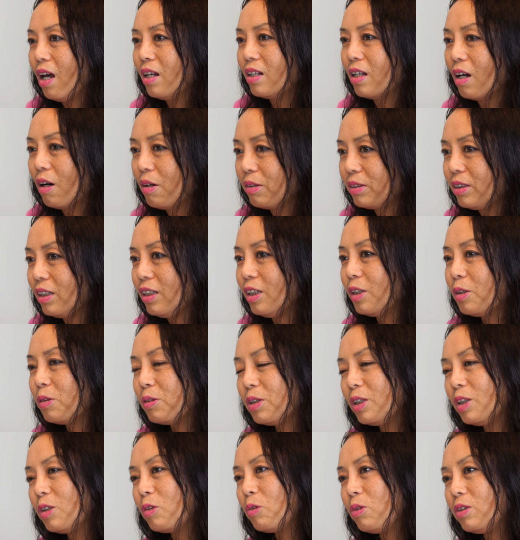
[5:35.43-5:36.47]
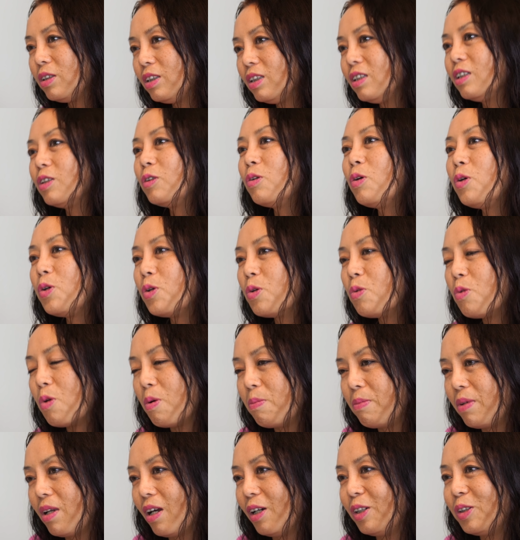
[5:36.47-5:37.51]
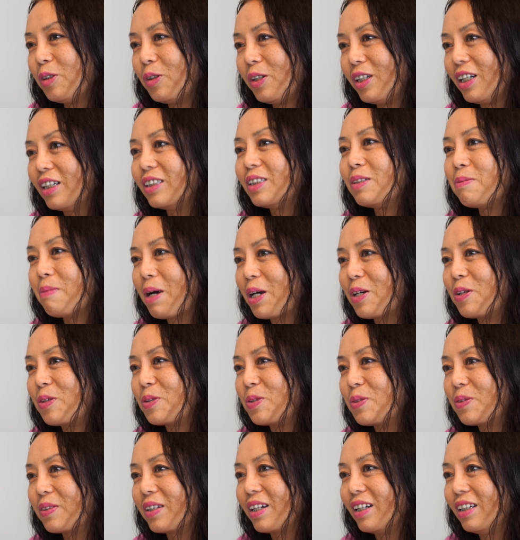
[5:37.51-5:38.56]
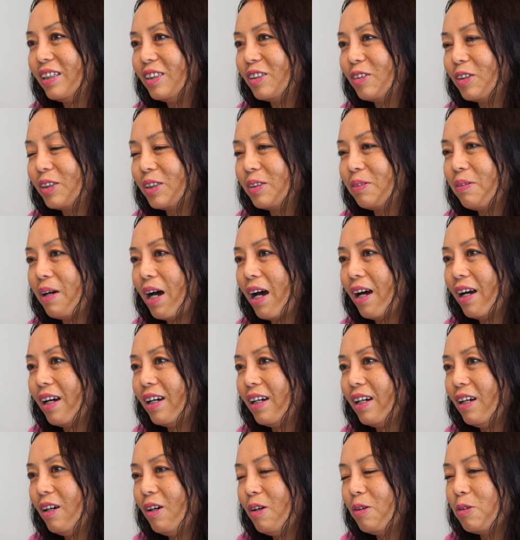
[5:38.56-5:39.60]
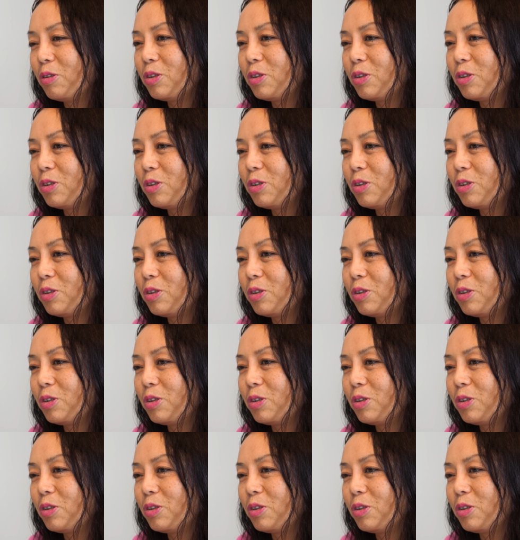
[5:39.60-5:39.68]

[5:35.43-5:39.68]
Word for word: 然后这些东西其实对于我们来说也是蛮有用的，你说是吧？嗯。